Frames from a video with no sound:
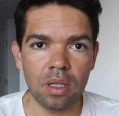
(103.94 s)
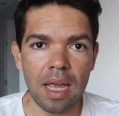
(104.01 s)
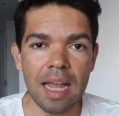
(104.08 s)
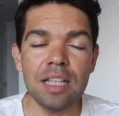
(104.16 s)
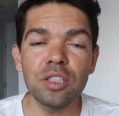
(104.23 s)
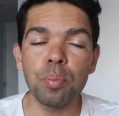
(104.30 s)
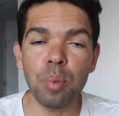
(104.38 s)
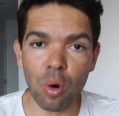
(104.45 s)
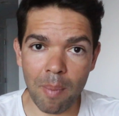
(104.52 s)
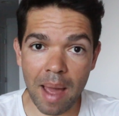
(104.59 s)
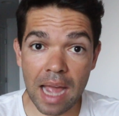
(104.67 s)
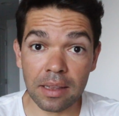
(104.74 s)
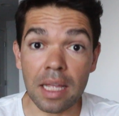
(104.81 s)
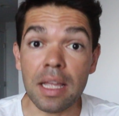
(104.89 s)
eles
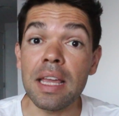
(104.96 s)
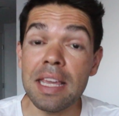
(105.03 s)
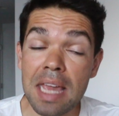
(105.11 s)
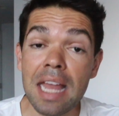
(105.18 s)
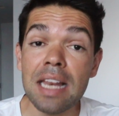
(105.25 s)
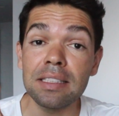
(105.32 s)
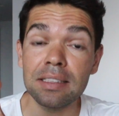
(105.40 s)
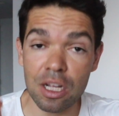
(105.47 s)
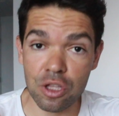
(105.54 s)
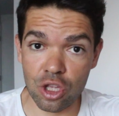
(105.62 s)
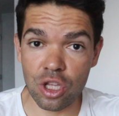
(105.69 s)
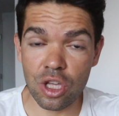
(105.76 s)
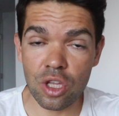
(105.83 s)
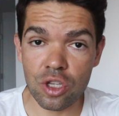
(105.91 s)
prometem e eles
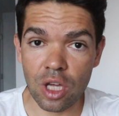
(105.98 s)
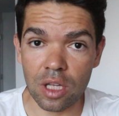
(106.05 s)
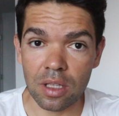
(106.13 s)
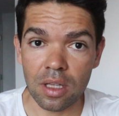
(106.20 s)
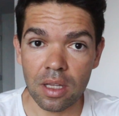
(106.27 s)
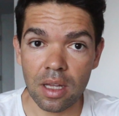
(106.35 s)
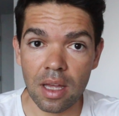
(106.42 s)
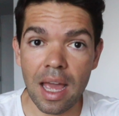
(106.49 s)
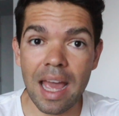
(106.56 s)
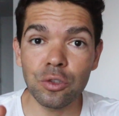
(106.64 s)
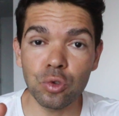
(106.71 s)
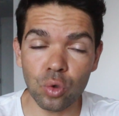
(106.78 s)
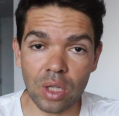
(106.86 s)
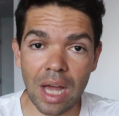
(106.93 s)
atingem
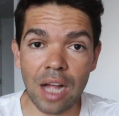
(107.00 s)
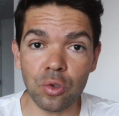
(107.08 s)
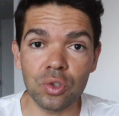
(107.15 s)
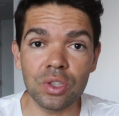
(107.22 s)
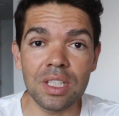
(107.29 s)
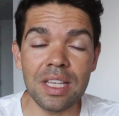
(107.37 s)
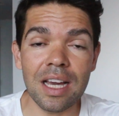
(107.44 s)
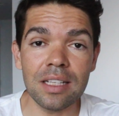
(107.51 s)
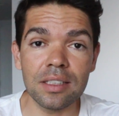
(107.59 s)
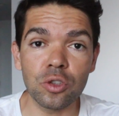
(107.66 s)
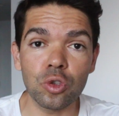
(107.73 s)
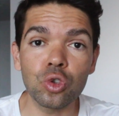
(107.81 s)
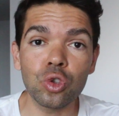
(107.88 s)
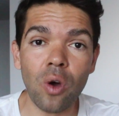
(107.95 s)
resultados que
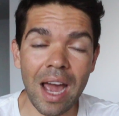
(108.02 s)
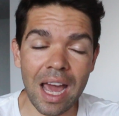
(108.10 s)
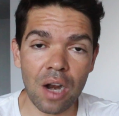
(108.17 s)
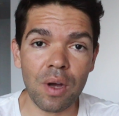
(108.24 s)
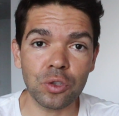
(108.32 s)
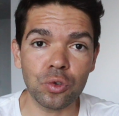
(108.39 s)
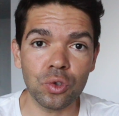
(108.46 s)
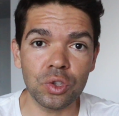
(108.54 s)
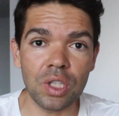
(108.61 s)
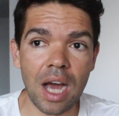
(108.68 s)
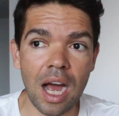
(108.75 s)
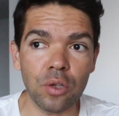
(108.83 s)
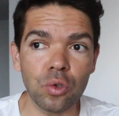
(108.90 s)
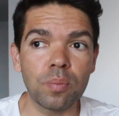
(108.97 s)
antes só eram
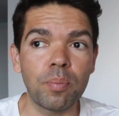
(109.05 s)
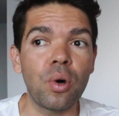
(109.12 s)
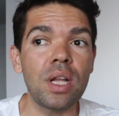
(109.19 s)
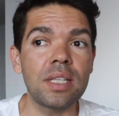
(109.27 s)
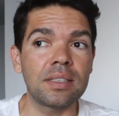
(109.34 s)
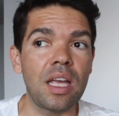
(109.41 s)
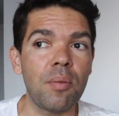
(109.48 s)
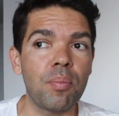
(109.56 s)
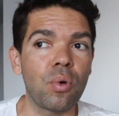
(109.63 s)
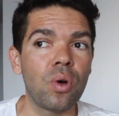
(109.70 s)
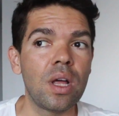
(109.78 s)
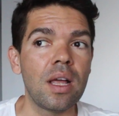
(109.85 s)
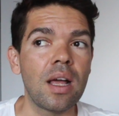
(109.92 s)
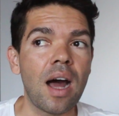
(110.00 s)
associados, por
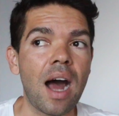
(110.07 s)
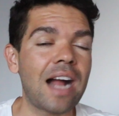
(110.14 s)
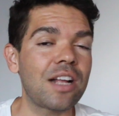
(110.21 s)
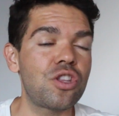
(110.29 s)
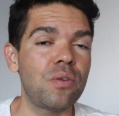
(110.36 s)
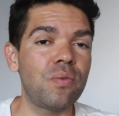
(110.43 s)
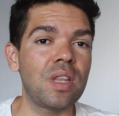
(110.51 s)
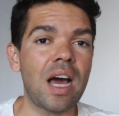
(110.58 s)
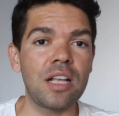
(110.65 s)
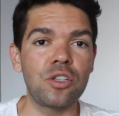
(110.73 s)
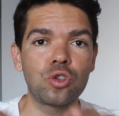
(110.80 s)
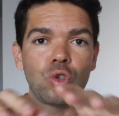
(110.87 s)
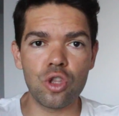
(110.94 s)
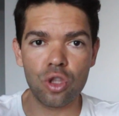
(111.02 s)
exemplo, a
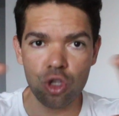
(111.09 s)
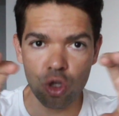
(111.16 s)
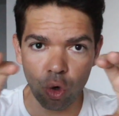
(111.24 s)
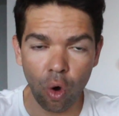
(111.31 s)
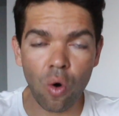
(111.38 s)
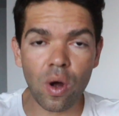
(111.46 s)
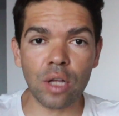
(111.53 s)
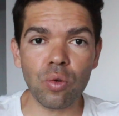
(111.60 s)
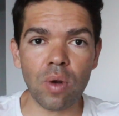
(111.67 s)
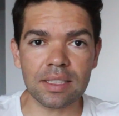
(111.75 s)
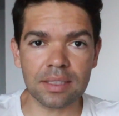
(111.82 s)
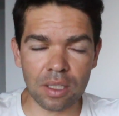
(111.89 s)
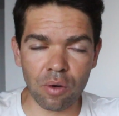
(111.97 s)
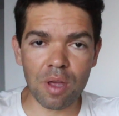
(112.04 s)
atividades de longa
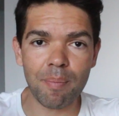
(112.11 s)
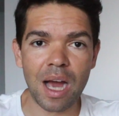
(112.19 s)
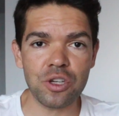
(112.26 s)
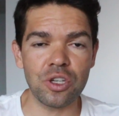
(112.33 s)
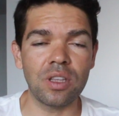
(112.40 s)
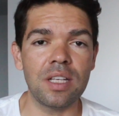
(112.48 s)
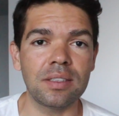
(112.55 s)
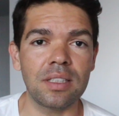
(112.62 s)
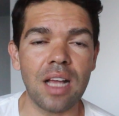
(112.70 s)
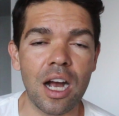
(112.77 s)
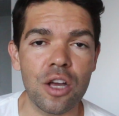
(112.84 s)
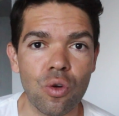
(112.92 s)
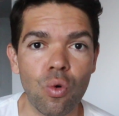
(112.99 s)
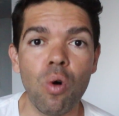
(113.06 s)
duração e baixa
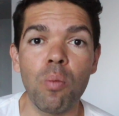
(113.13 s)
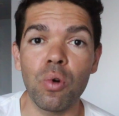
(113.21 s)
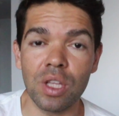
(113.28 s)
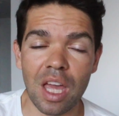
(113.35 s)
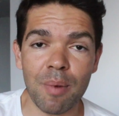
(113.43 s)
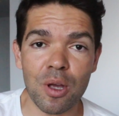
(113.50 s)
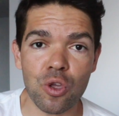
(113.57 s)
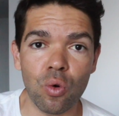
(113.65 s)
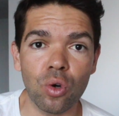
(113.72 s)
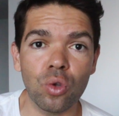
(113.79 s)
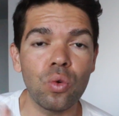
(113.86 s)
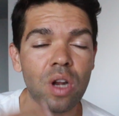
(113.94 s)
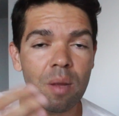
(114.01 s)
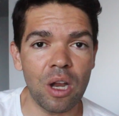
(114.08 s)
intensidade, como queima de
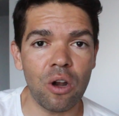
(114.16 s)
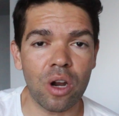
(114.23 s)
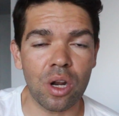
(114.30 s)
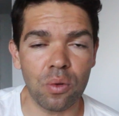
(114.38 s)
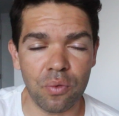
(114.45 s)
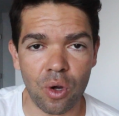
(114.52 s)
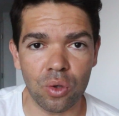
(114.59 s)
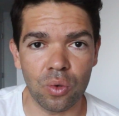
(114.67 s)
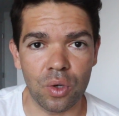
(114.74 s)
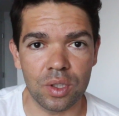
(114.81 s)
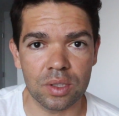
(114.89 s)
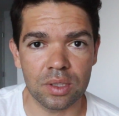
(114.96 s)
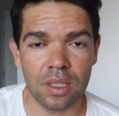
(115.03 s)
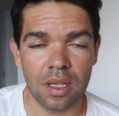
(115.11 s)
gordura, melhora do
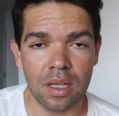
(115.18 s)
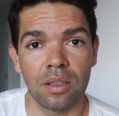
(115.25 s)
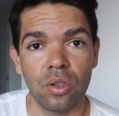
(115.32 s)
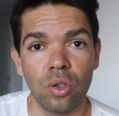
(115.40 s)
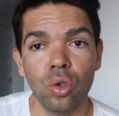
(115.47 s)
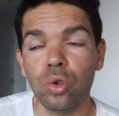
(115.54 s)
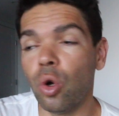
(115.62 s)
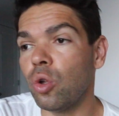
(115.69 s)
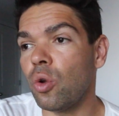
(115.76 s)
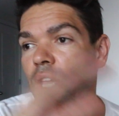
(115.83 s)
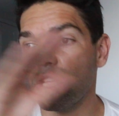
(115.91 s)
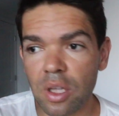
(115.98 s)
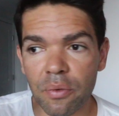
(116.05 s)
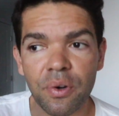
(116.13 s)
VO2. Tudo
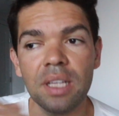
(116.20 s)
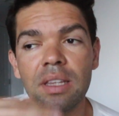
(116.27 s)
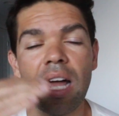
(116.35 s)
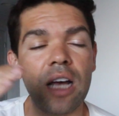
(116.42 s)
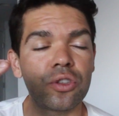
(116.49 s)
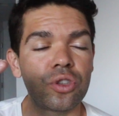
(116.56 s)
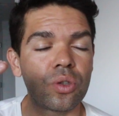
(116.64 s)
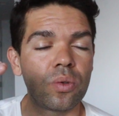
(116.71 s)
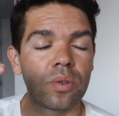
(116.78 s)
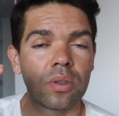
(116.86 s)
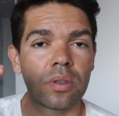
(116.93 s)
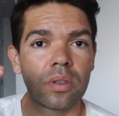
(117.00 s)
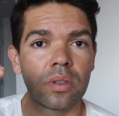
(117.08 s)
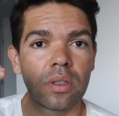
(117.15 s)
isso é fantástico.
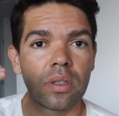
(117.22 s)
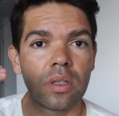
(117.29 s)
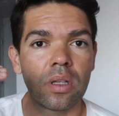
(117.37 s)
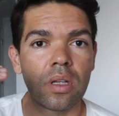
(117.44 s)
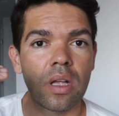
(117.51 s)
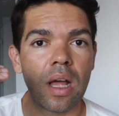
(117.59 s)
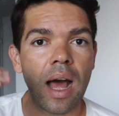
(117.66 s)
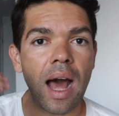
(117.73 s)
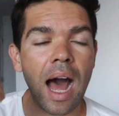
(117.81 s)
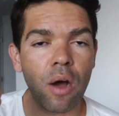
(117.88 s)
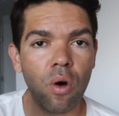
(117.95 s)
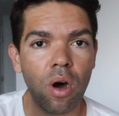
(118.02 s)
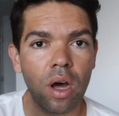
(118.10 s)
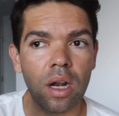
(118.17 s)

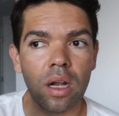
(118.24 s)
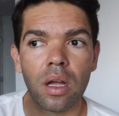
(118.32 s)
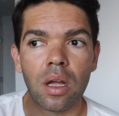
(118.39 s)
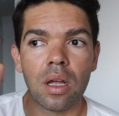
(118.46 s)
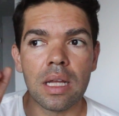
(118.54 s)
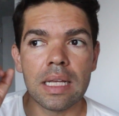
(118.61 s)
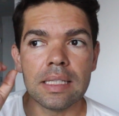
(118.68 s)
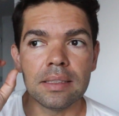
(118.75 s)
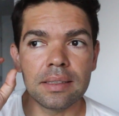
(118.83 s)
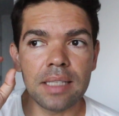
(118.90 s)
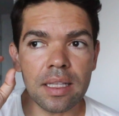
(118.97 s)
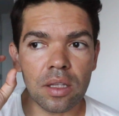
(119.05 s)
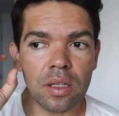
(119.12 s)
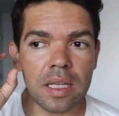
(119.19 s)
Agora,
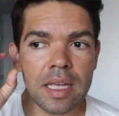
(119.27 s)
se